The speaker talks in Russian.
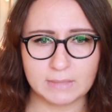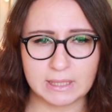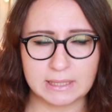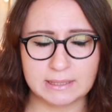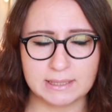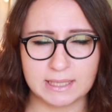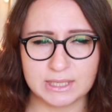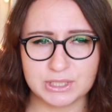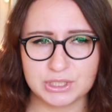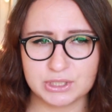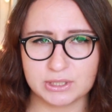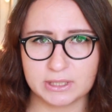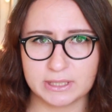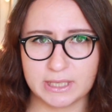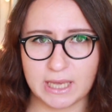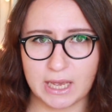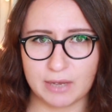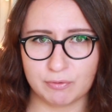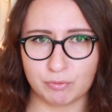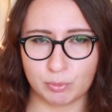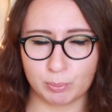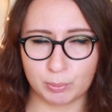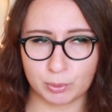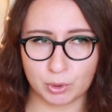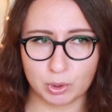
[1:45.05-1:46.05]
Начала я
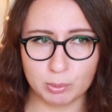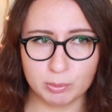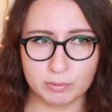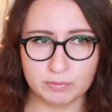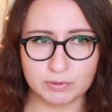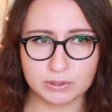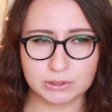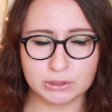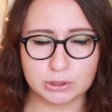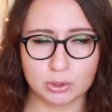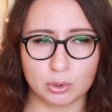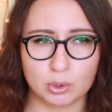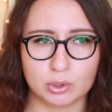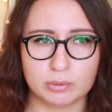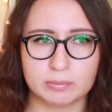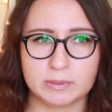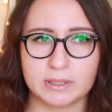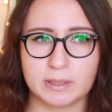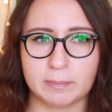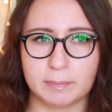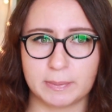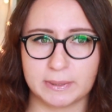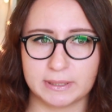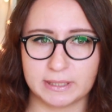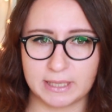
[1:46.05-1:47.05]
его пробовать, он
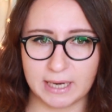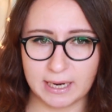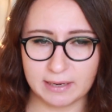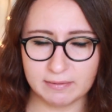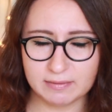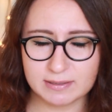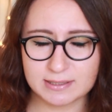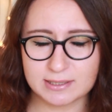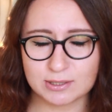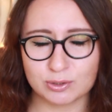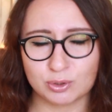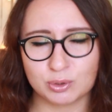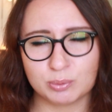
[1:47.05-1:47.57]
мне понравился,